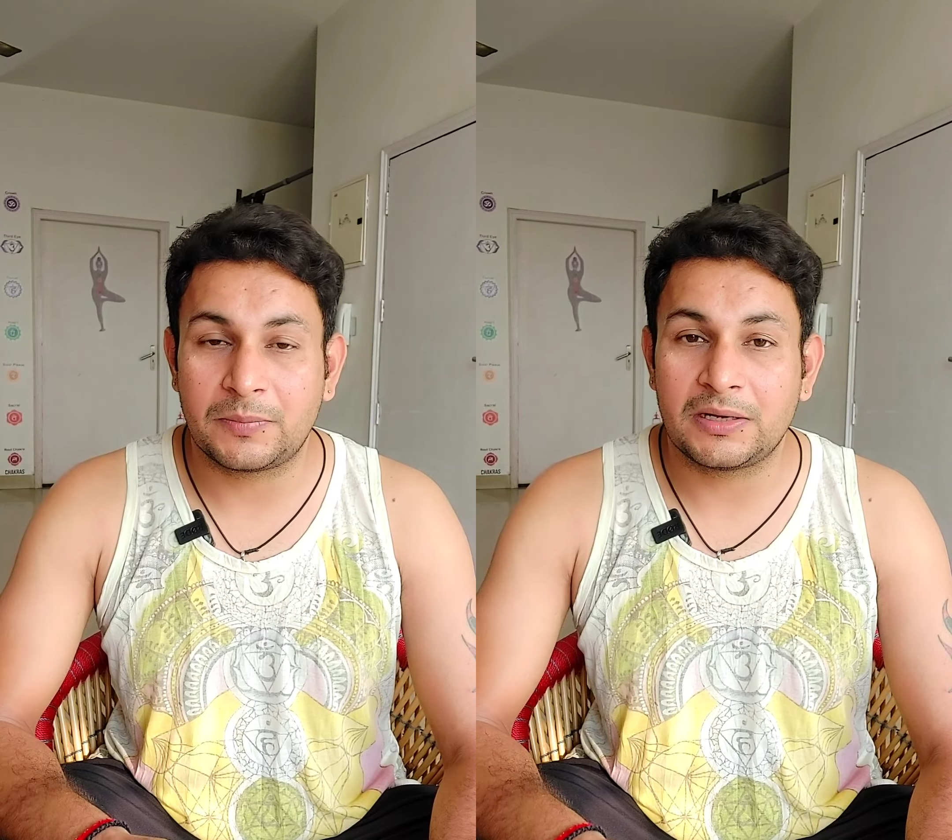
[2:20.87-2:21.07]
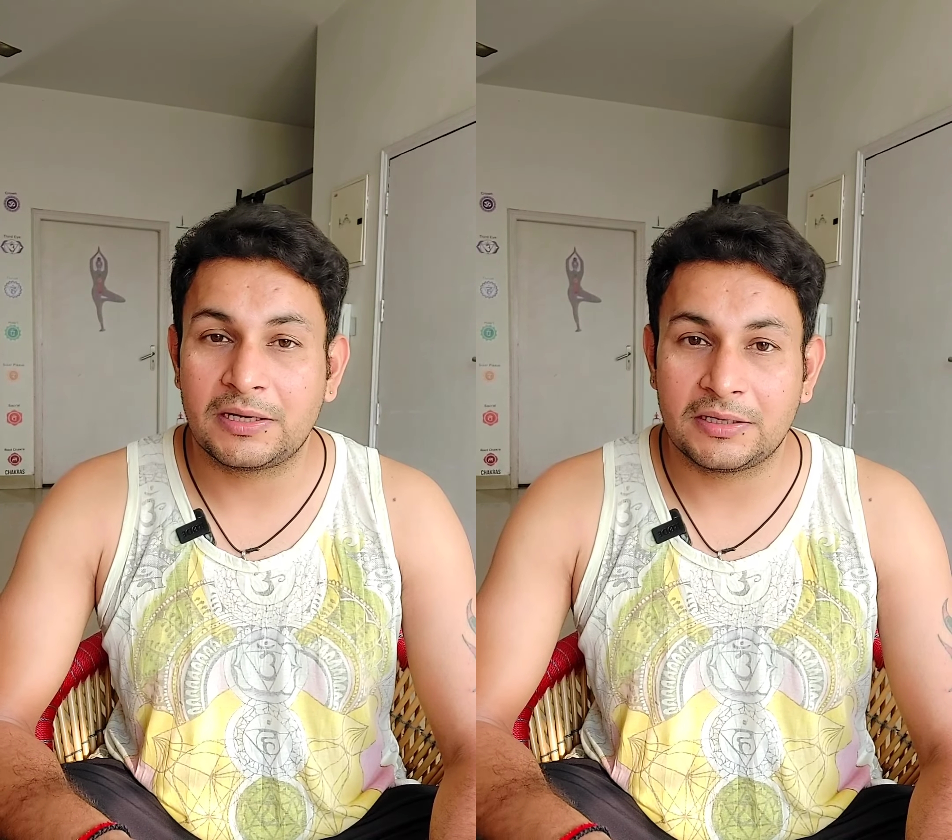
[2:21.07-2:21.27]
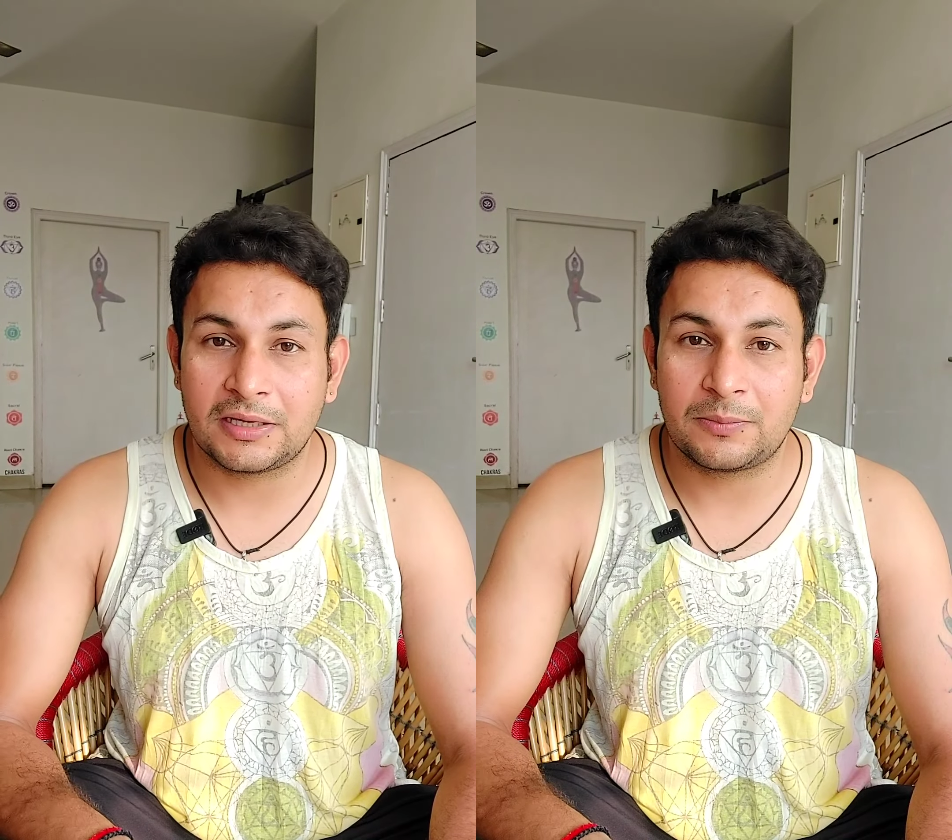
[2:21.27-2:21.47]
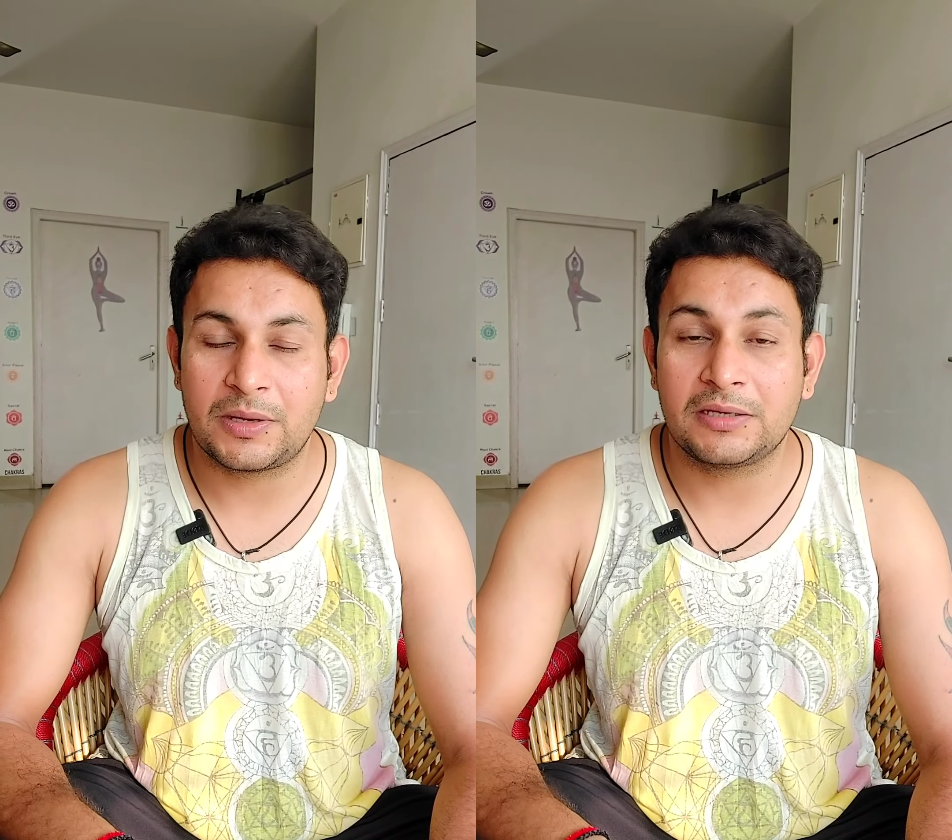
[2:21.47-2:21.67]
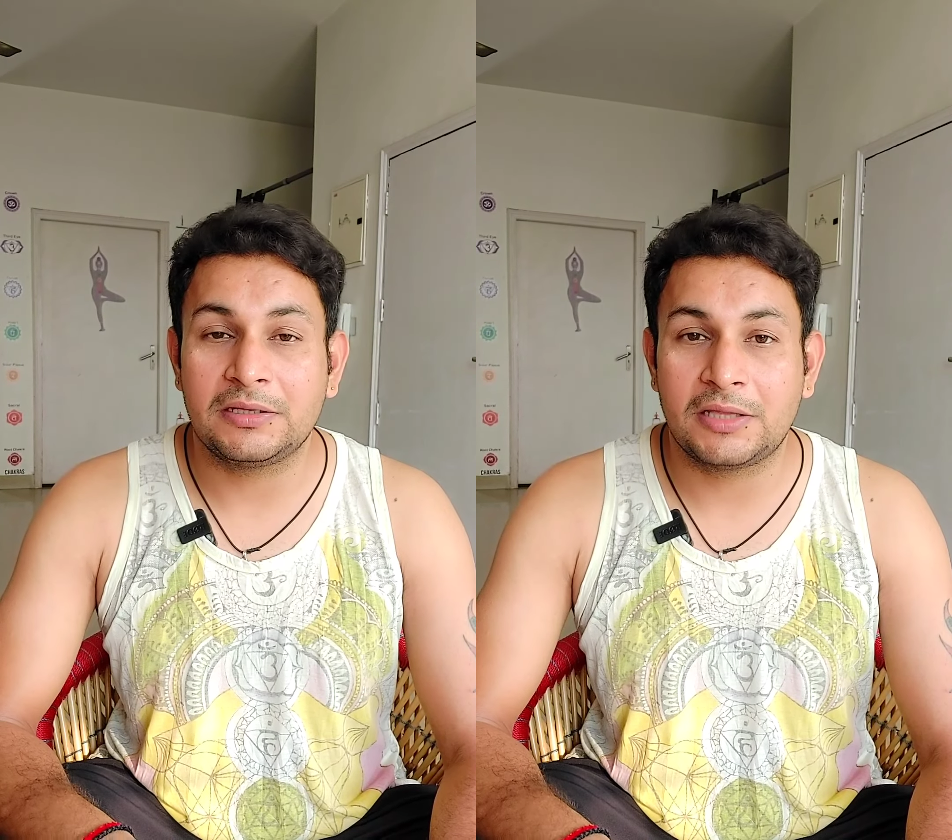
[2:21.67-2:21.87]
पर नहीं कर
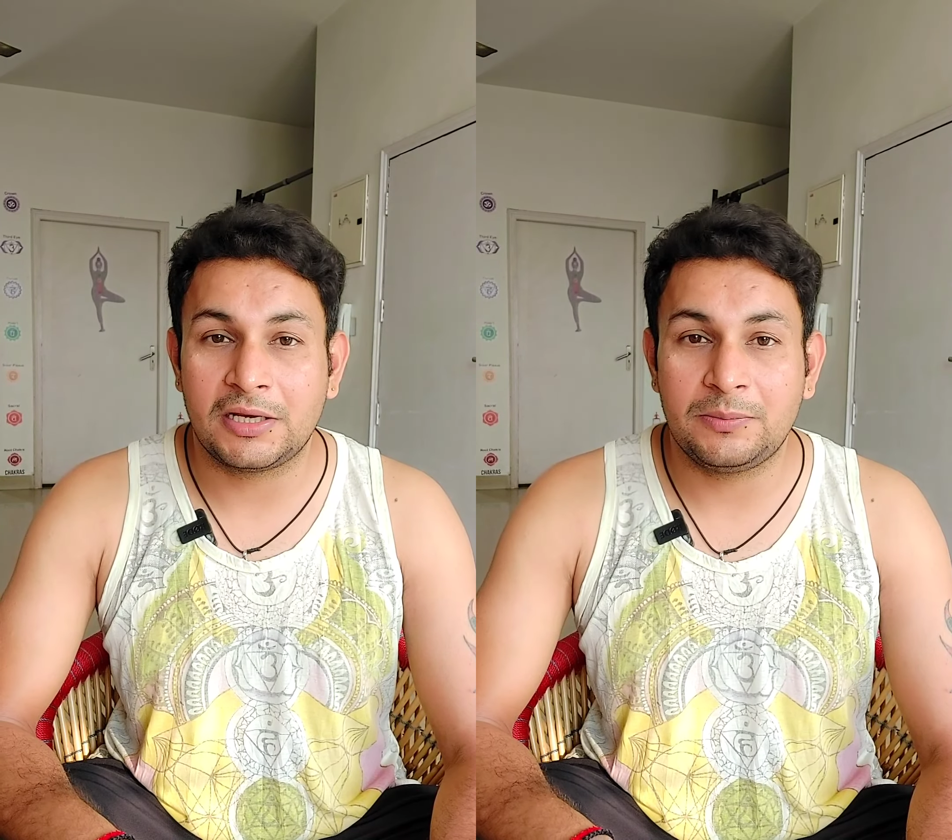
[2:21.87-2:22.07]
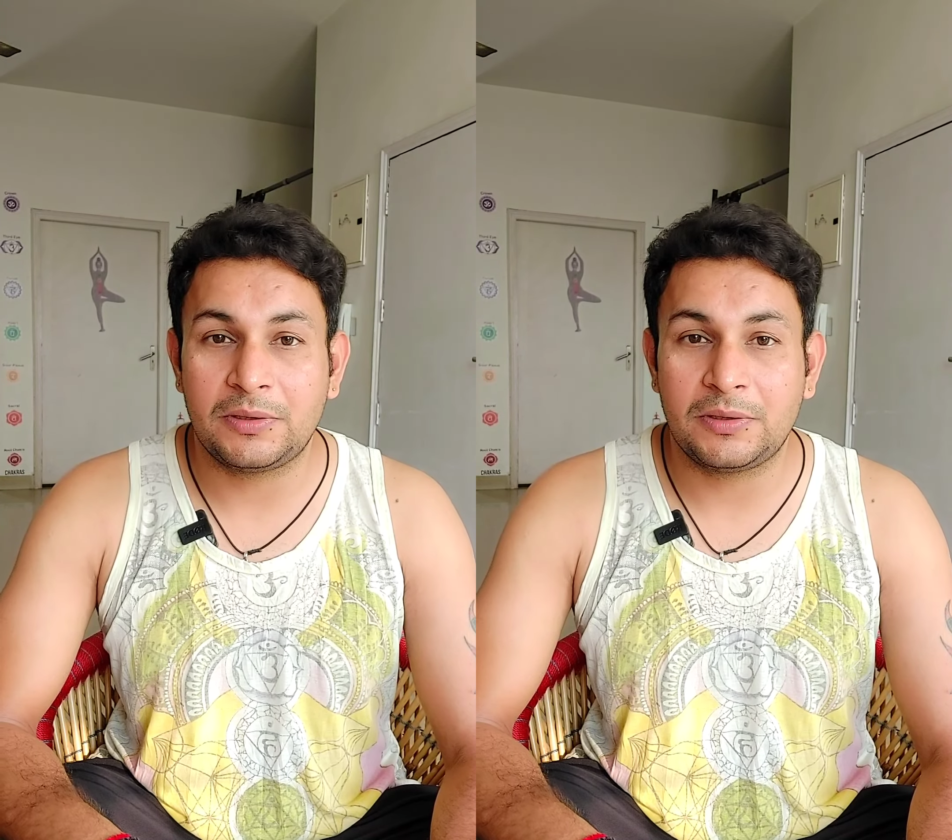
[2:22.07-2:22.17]
पाएंगे दरी